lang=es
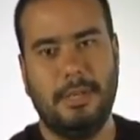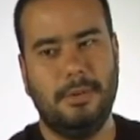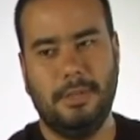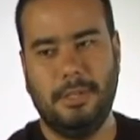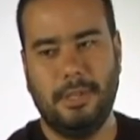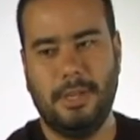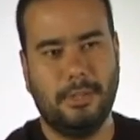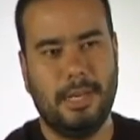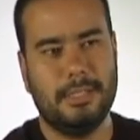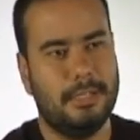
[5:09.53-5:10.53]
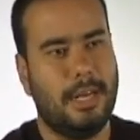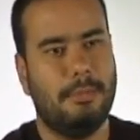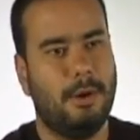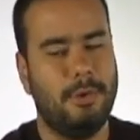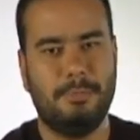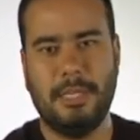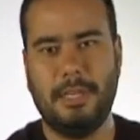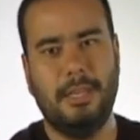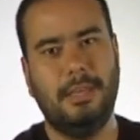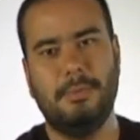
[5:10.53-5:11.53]
Y yo, yo tenía esta escena más o menos
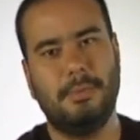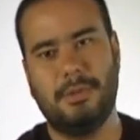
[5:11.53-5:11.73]
pensada y dijimos,